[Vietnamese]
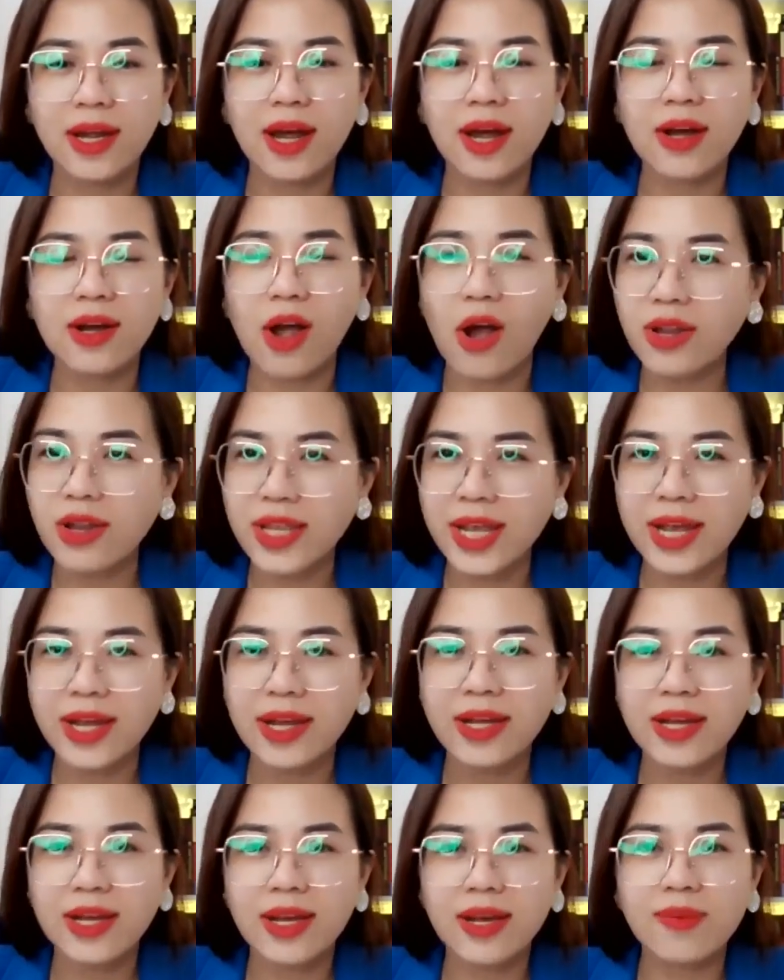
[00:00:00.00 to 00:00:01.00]
à, có nha
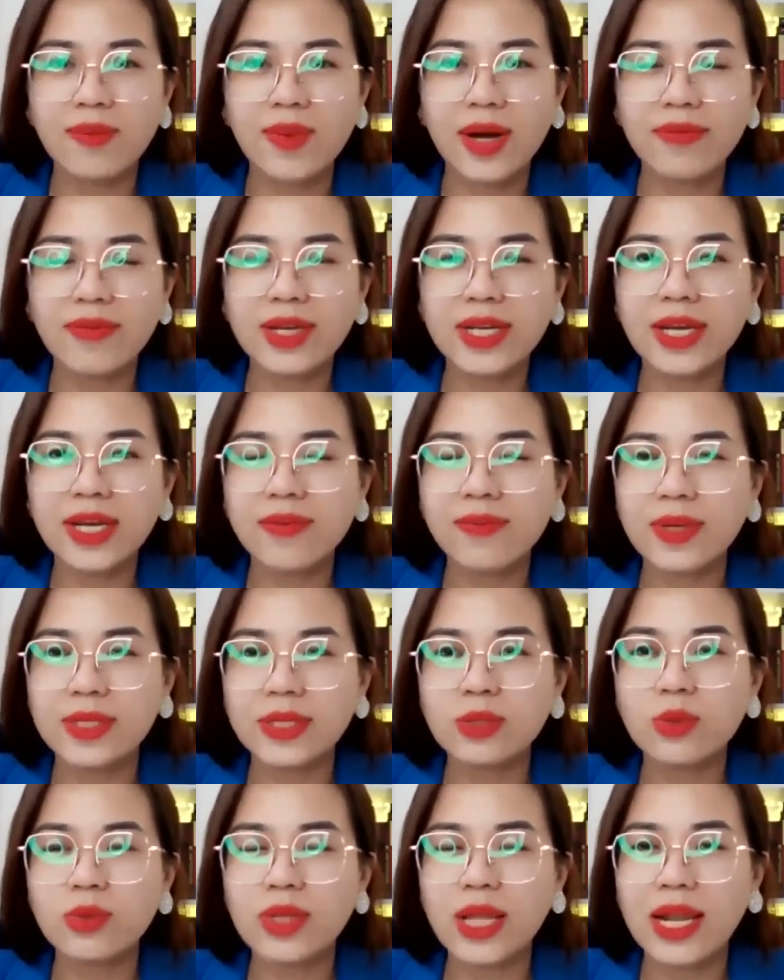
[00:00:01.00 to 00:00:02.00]
bởi vì khi
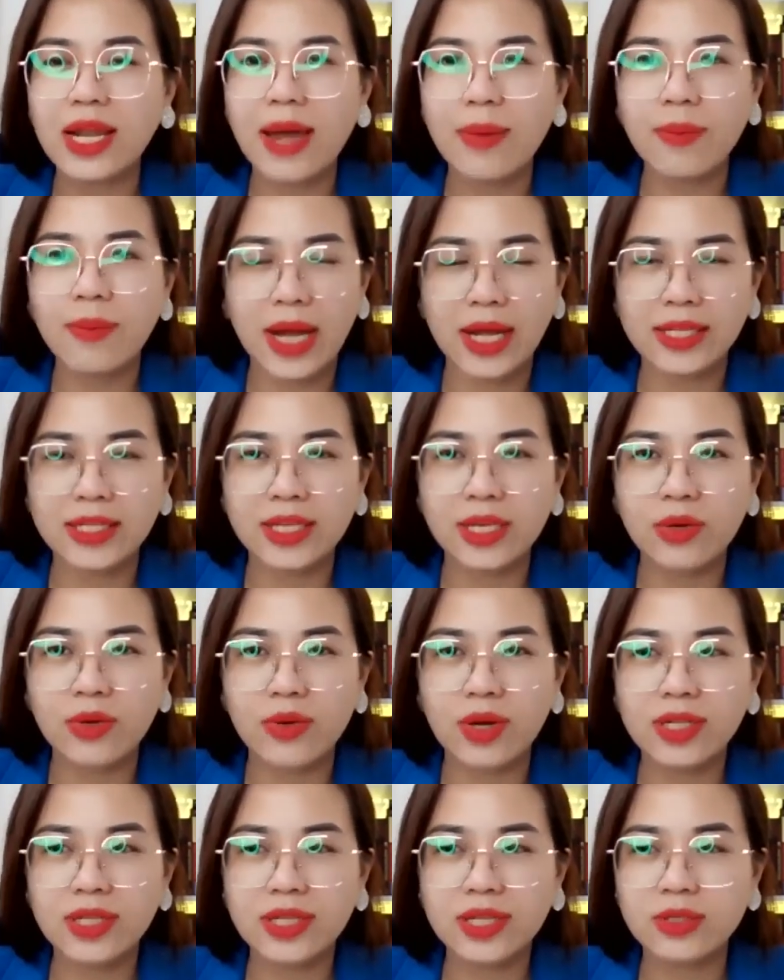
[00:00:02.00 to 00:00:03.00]
mà chúng ta làm càng nhiều